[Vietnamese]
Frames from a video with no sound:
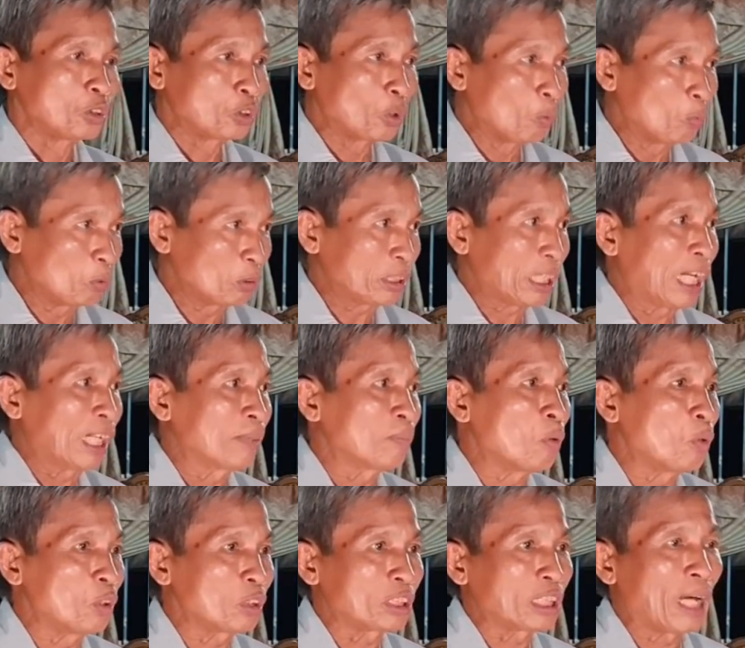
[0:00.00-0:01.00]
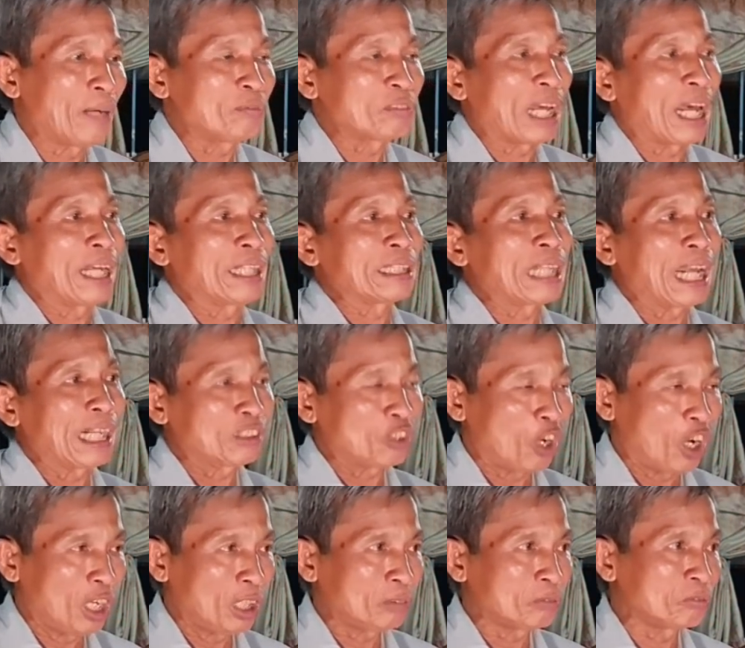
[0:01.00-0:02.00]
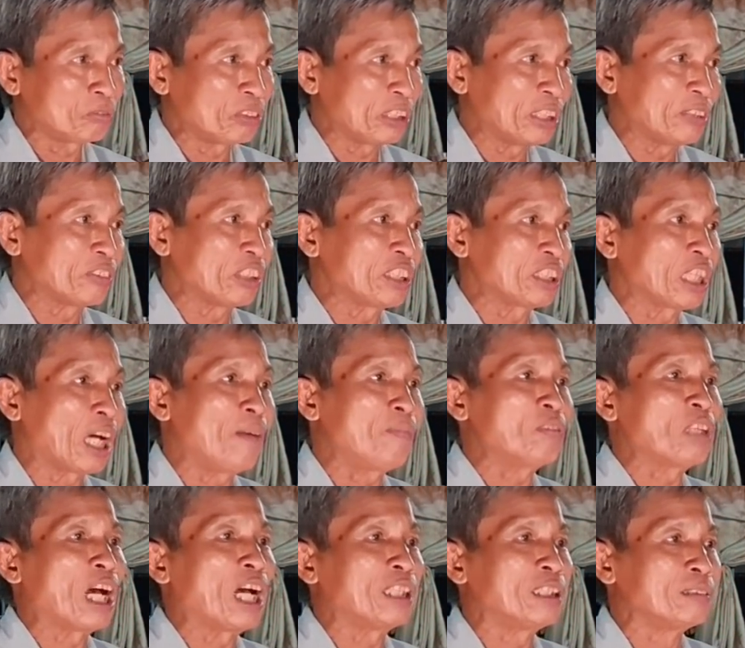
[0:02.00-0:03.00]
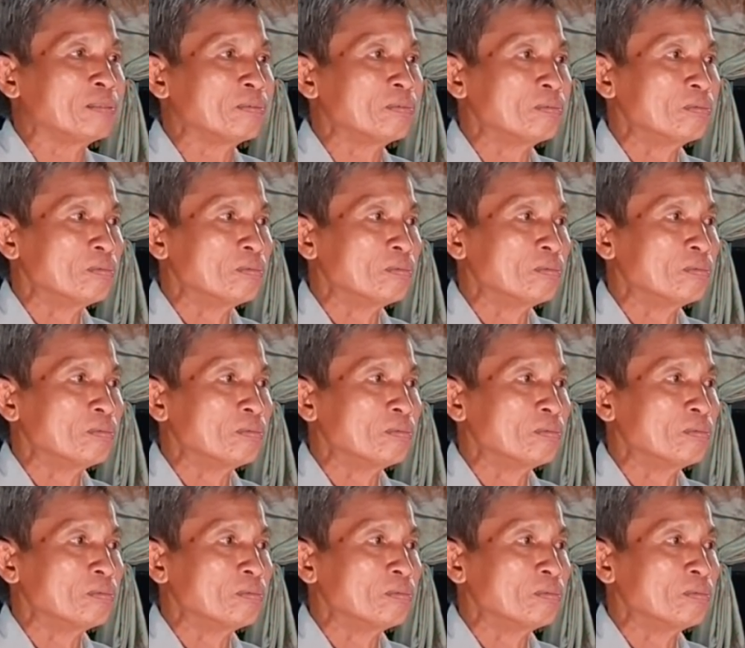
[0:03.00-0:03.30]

Chúng sanh muốn sớm ngày giải thoát Thì phải sớm nên